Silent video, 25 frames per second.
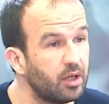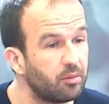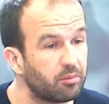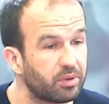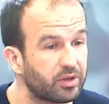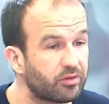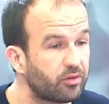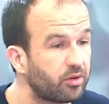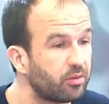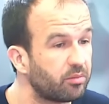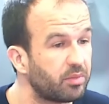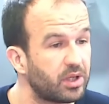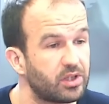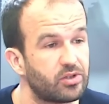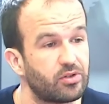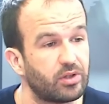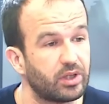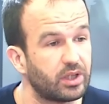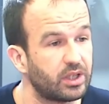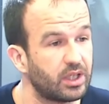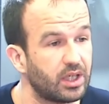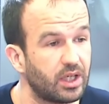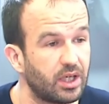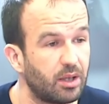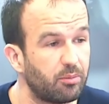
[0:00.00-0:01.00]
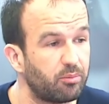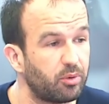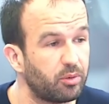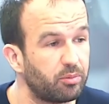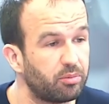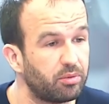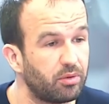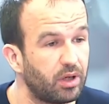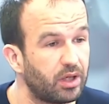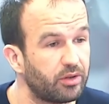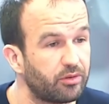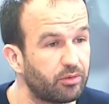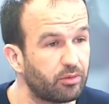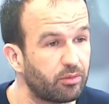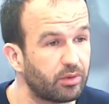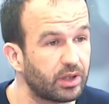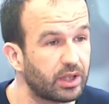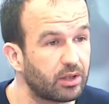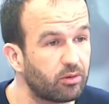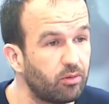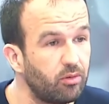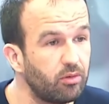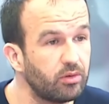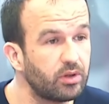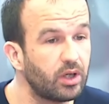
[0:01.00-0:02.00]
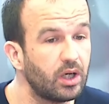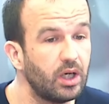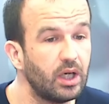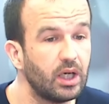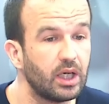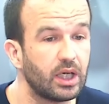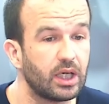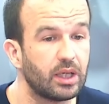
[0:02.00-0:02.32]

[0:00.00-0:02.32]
parce qu'une majorité de la population est contre,